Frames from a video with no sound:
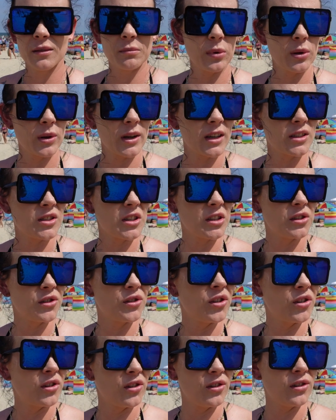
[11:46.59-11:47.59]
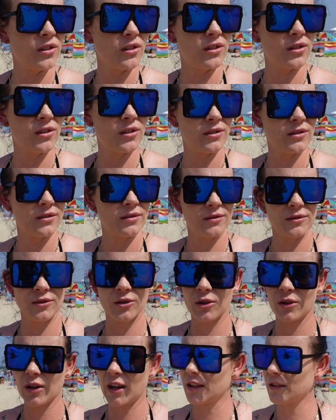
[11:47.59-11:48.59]
bo raczej do,
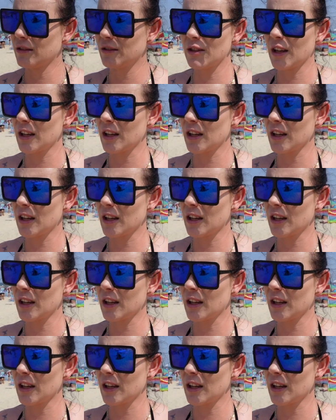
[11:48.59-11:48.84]
do, ani,